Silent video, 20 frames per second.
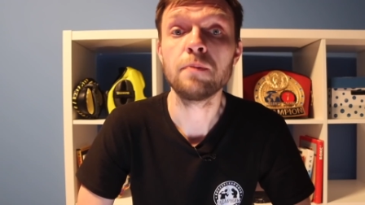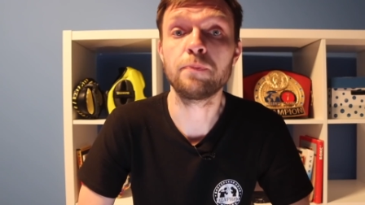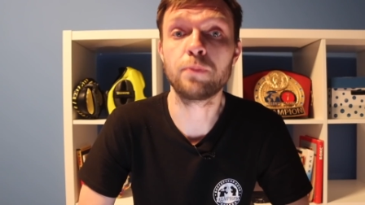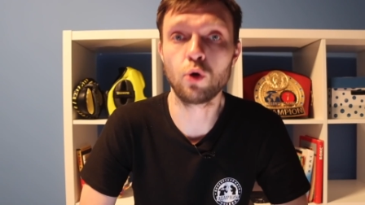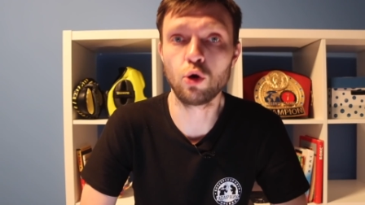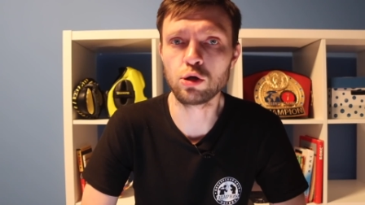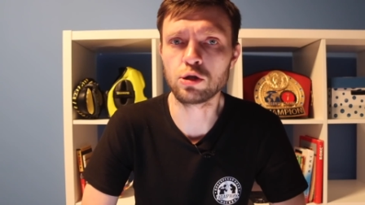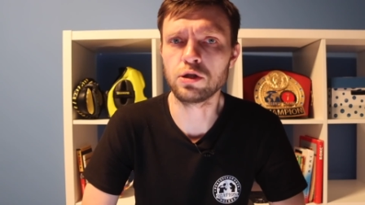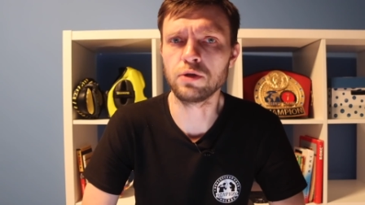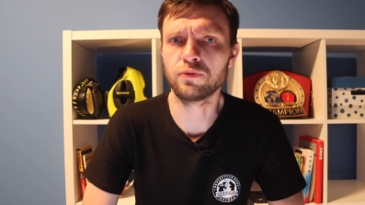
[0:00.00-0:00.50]

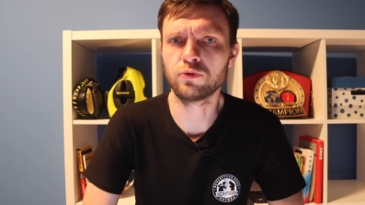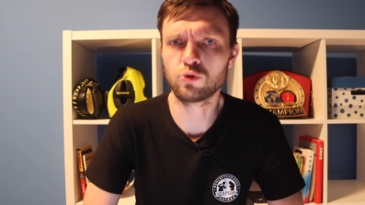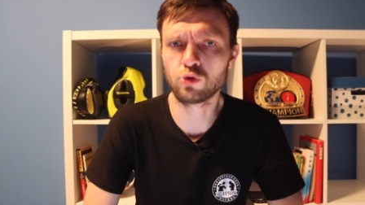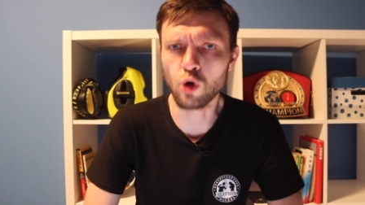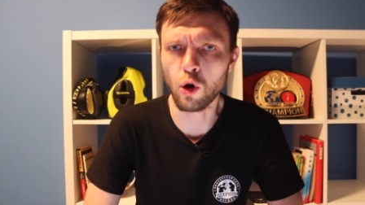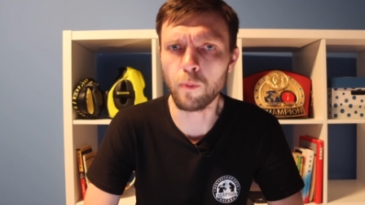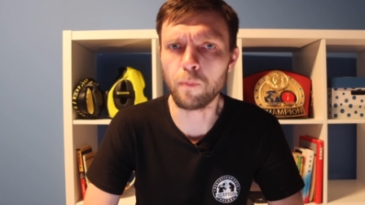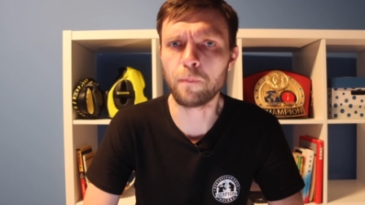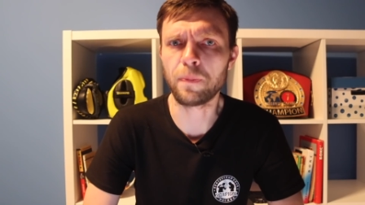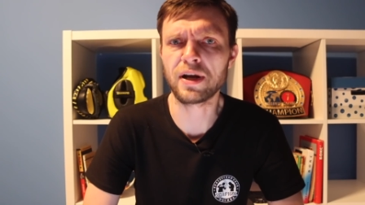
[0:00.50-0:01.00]
против
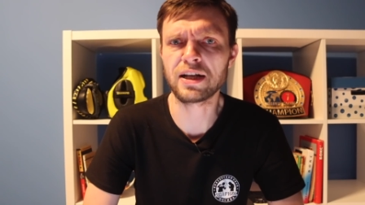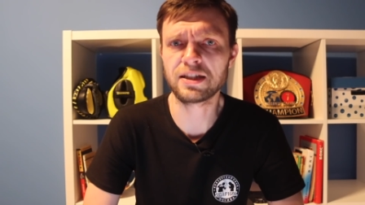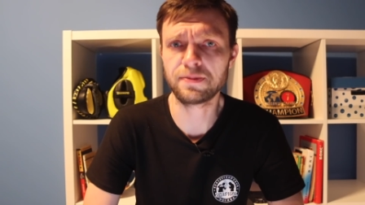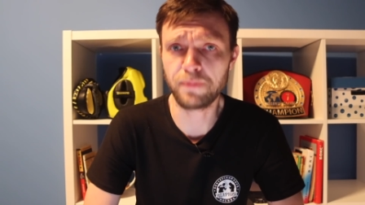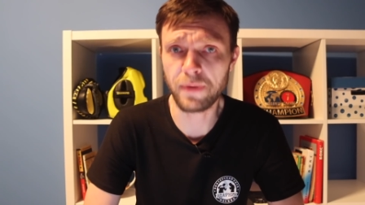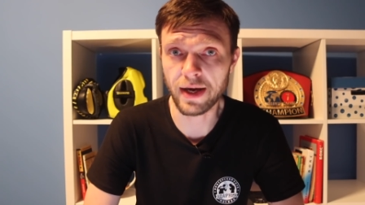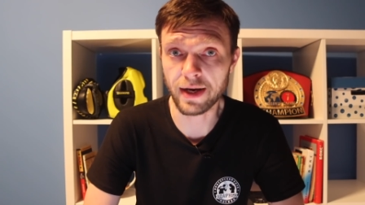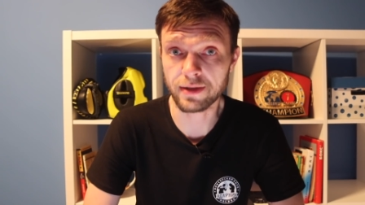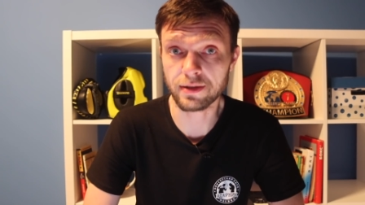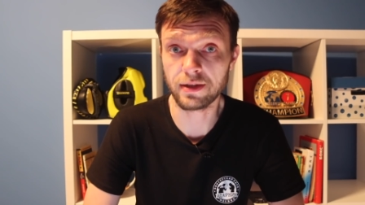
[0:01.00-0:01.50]

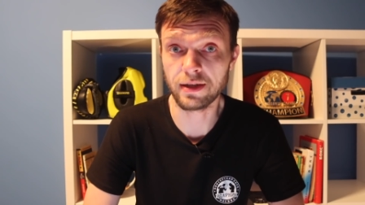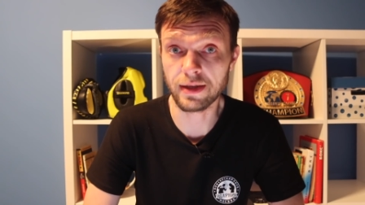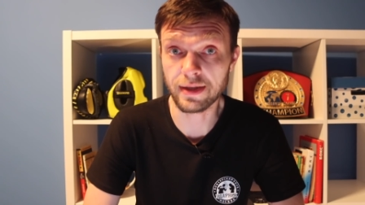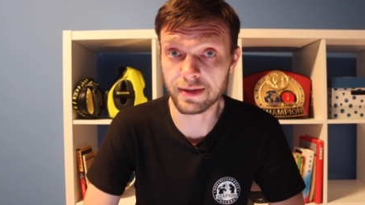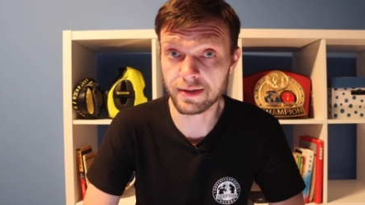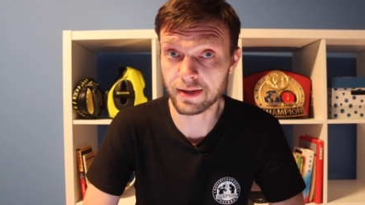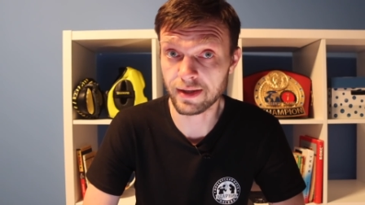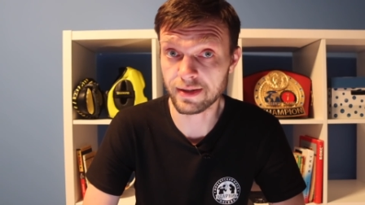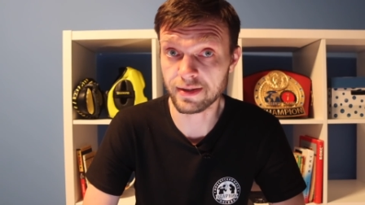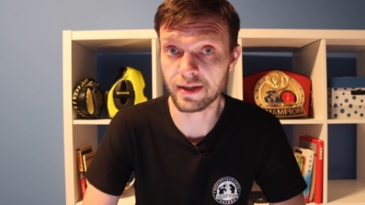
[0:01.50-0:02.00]
топ-проспекта
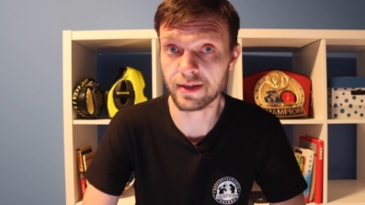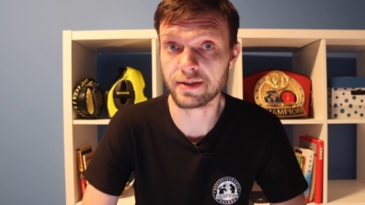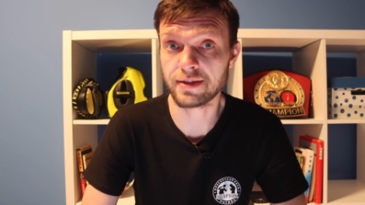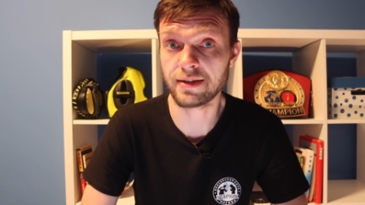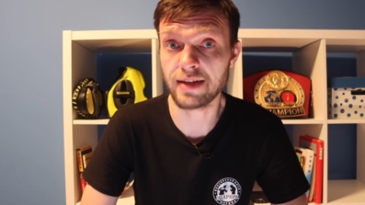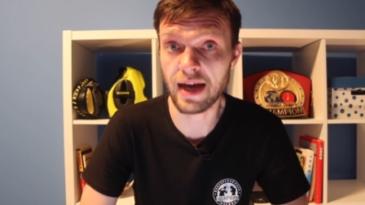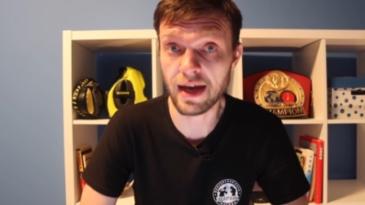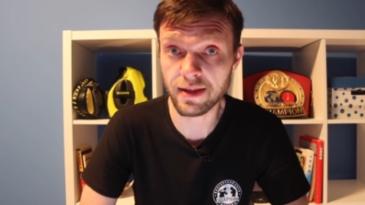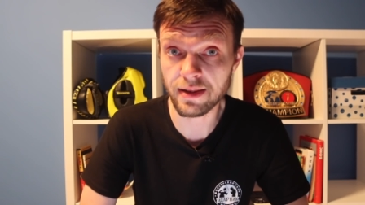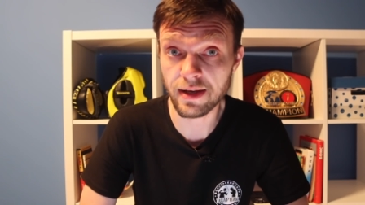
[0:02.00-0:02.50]
из
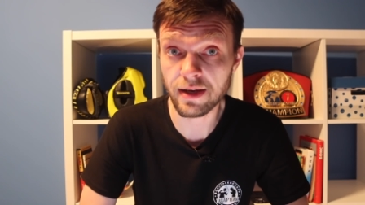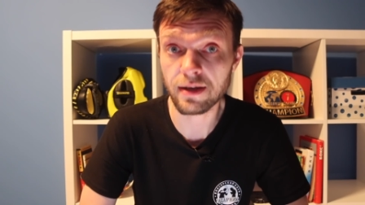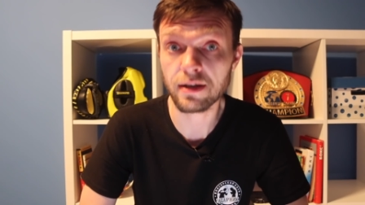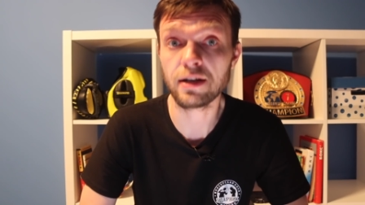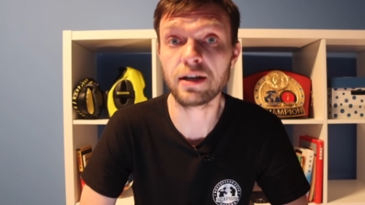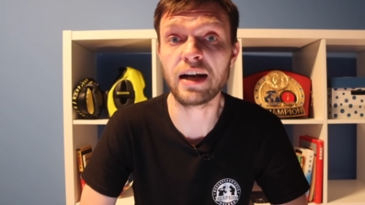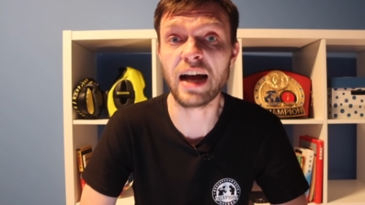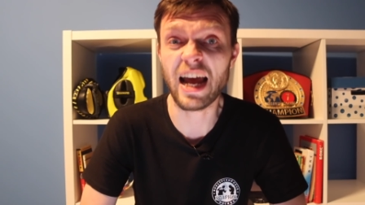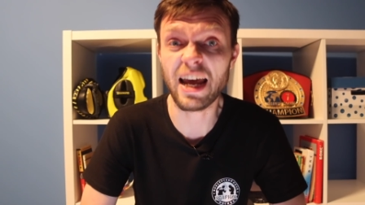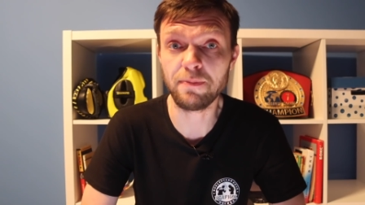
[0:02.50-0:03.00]
Казахстана
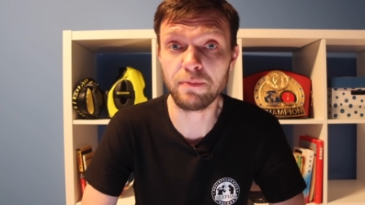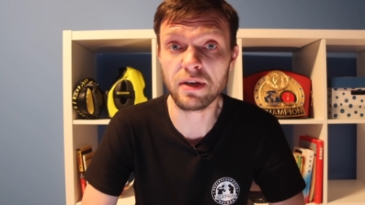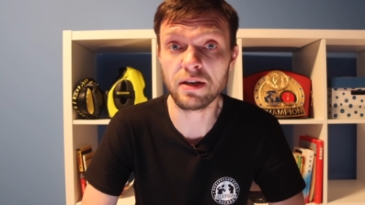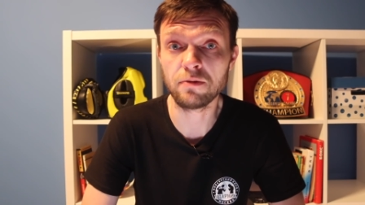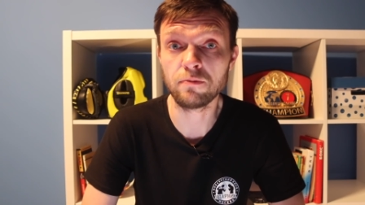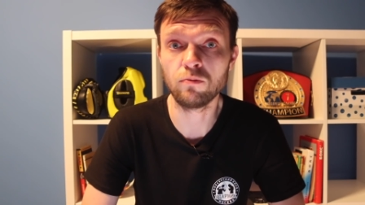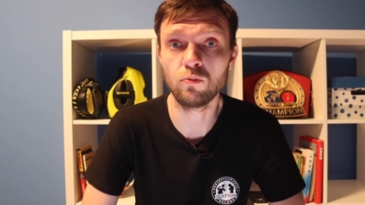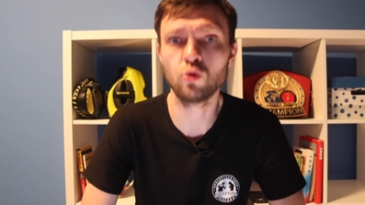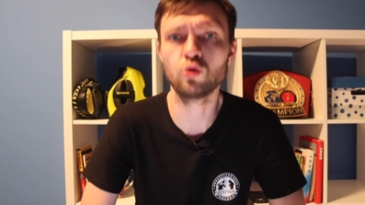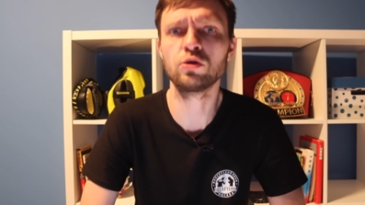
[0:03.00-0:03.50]

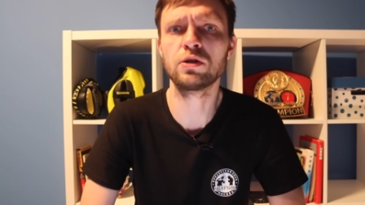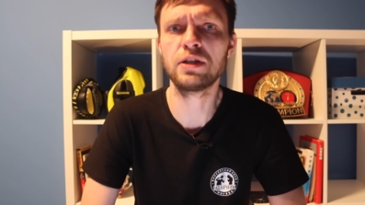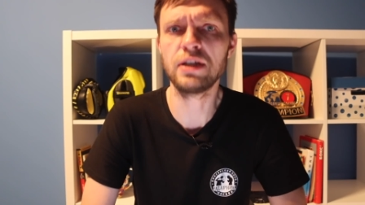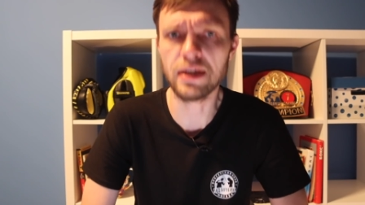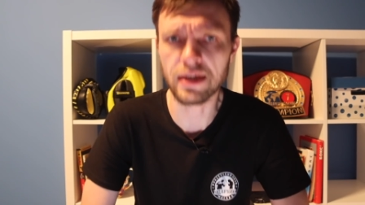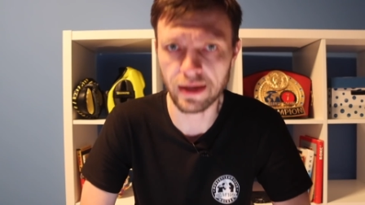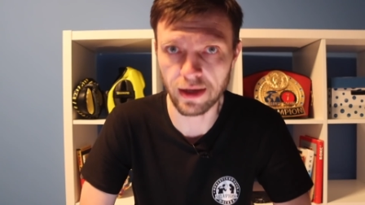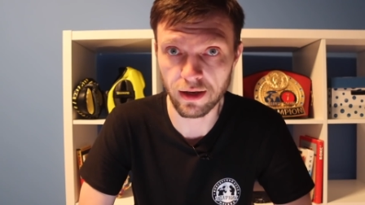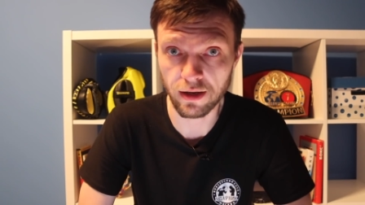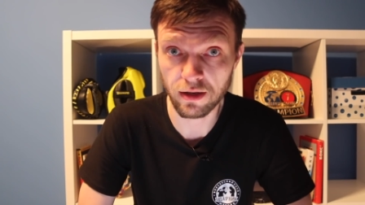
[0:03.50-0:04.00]
Хайми
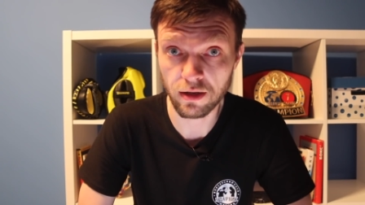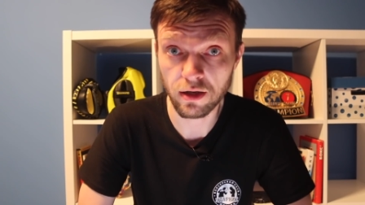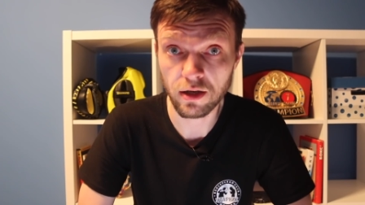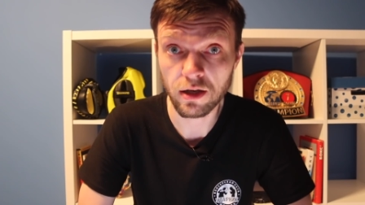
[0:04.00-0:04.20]
Мунгия.